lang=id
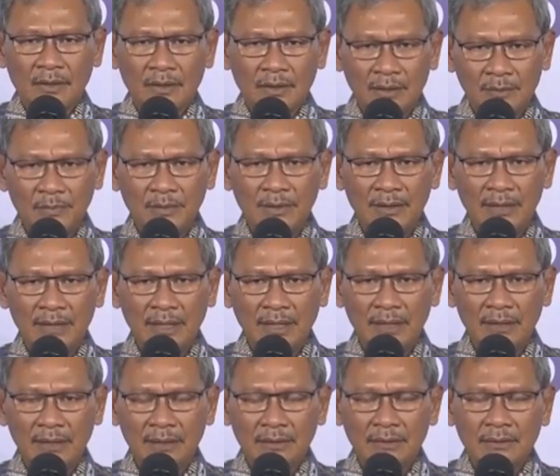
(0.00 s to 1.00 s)

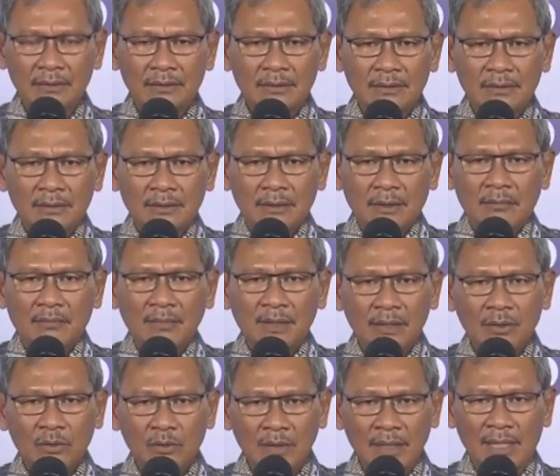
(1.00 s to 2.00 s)
kemudian
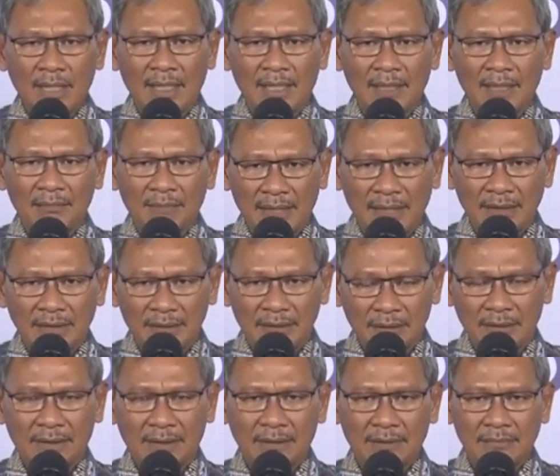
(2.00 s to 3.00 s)
menggunakan
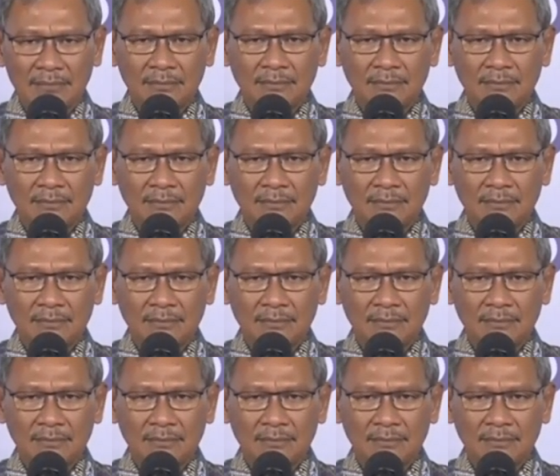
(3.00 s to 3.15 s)
masker